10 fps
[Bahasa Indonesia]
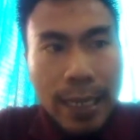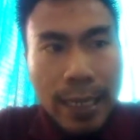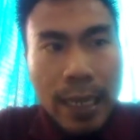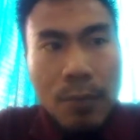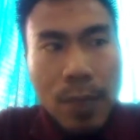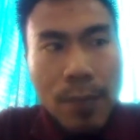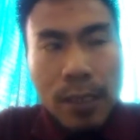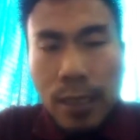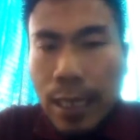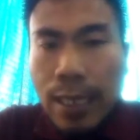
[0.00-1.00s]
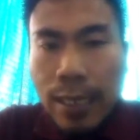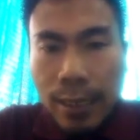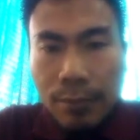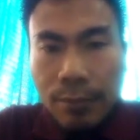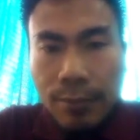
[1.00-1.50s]
karena memang tidak
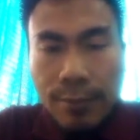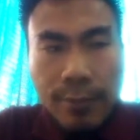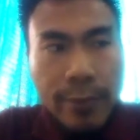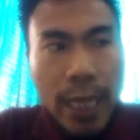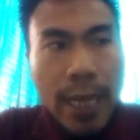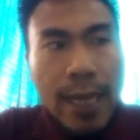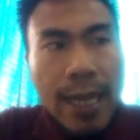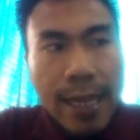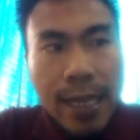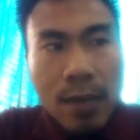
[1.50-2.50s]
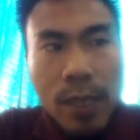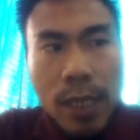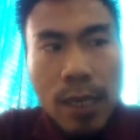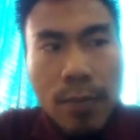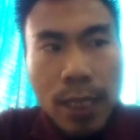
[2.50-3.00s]
ada. Nah,
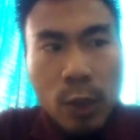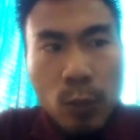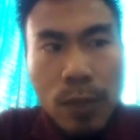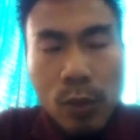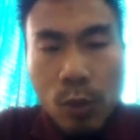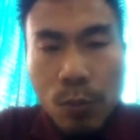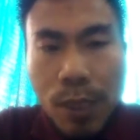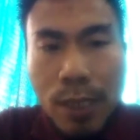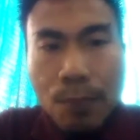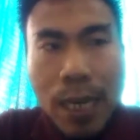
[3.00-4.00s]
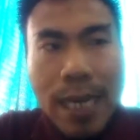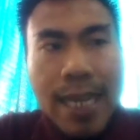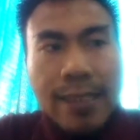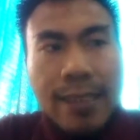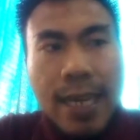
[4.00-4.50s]
gambar-gambar itu bersumber
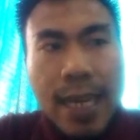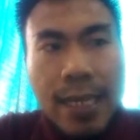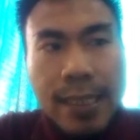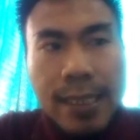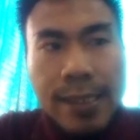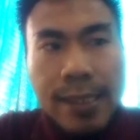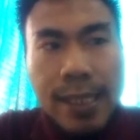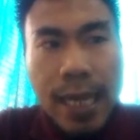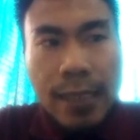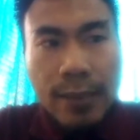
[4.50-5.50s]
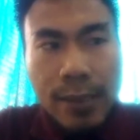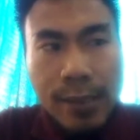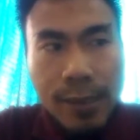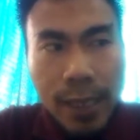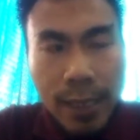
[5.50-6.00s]
pada tradisi
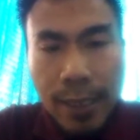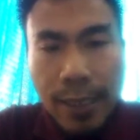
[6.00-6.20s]
artistik